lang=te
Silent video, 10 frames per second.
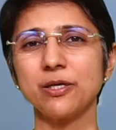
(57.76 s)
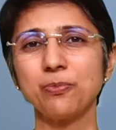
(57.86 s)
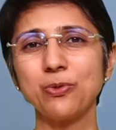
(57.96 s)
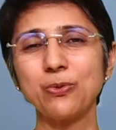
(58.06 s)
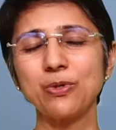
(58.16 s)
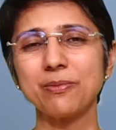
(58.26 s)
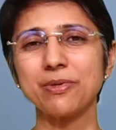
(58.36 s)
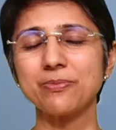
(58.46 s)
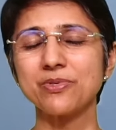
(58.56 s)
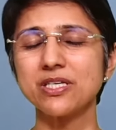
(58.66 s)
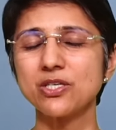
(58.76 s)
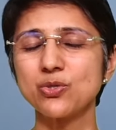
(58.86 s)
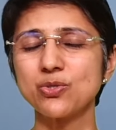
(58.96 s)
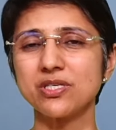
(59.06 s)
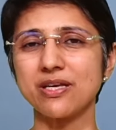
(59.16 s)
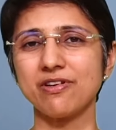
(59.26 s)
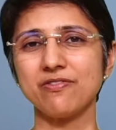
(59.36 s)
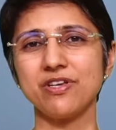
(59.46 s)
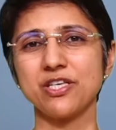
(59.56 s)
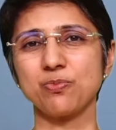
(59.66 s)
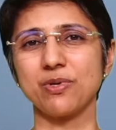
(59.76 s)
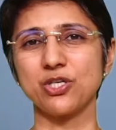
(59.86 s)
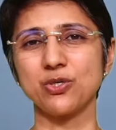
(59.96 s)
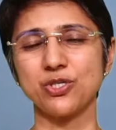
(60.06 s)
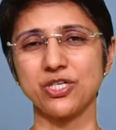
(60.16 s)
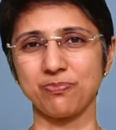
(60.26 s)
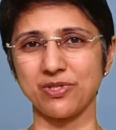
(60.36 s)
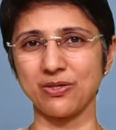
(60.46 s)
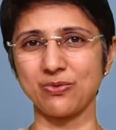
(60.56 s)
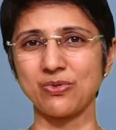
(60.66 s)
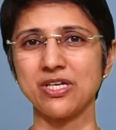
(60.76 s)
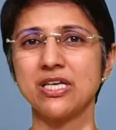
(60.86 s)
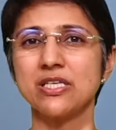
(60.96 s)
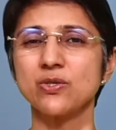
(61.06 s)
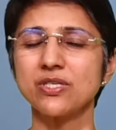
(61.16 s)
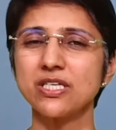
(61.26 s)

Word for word: ఎప్పుడు కూడా మనం సిక్స్ టు సెవెన్ వీక్స్ మధ్యలో చెప్తాము సో